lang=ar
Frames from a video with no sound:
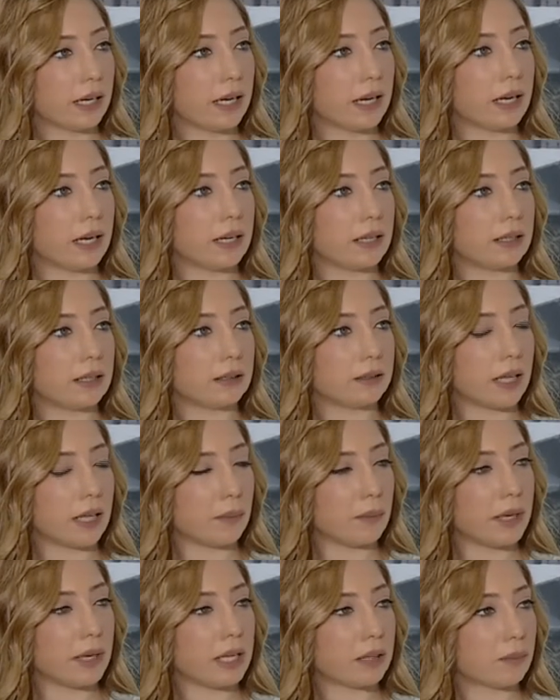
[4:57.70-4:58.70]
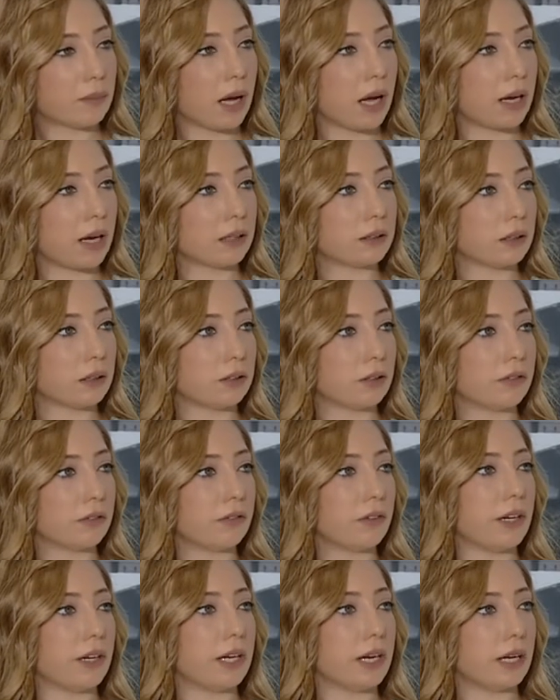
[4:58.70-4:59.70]
آه، تنمية مهارات
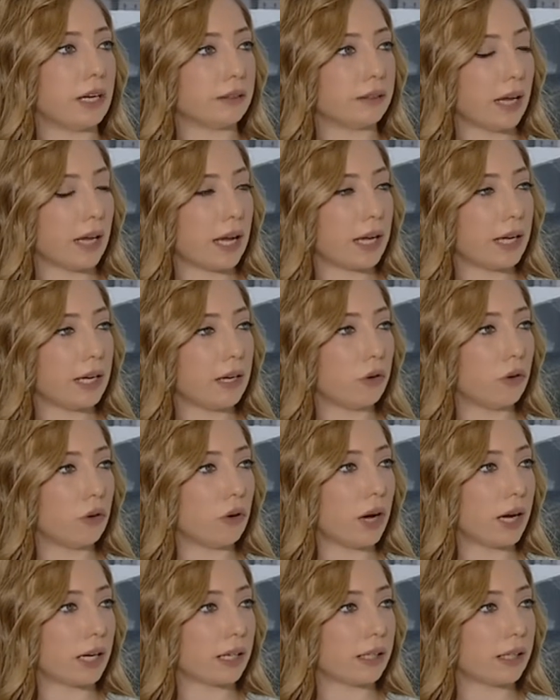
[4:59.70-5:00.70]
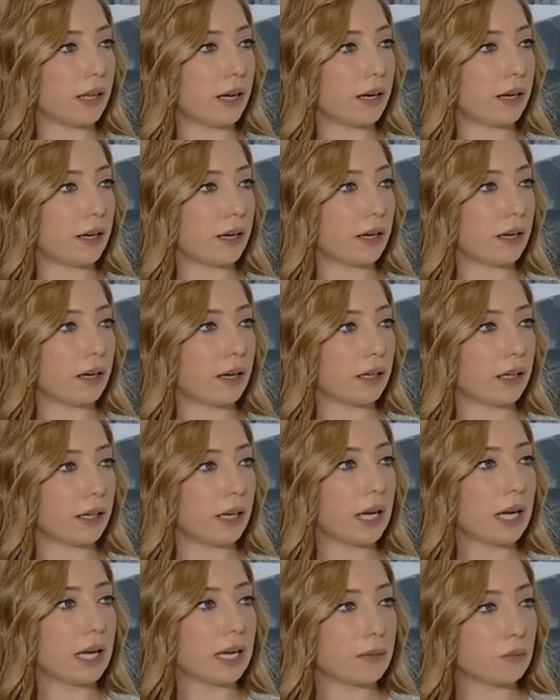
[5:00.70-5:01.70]
الطفل تأهيله أكثر آه،
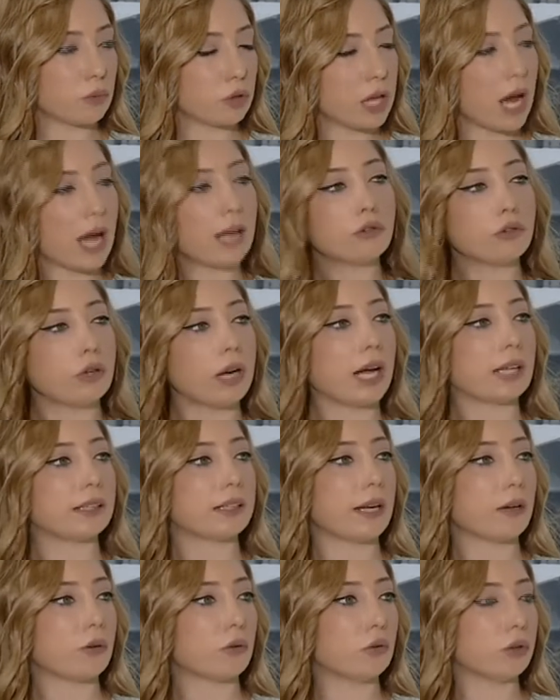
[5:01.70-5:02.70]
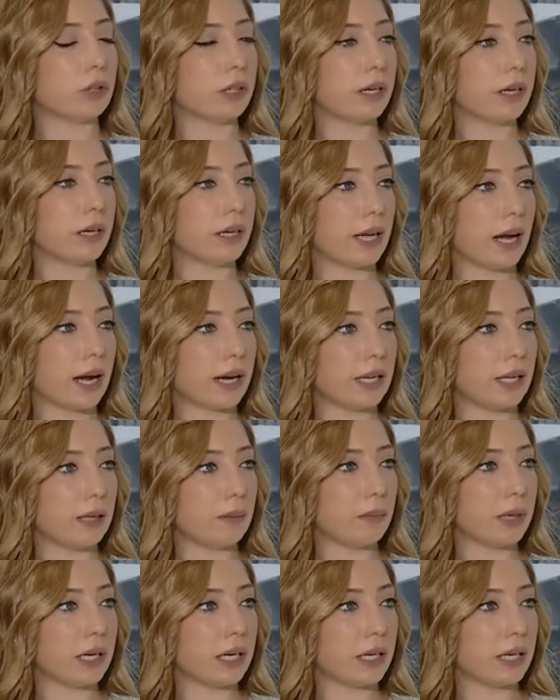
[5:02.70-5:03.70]
مساعدته لحتى يكون
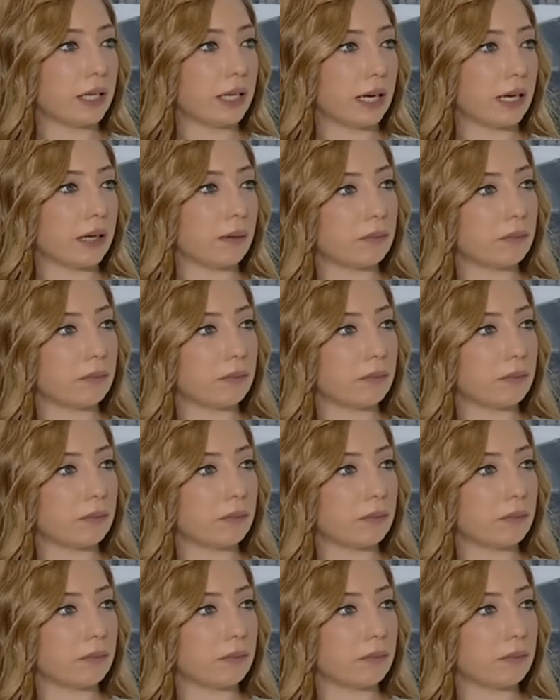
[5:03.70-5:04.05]
يعني من يعني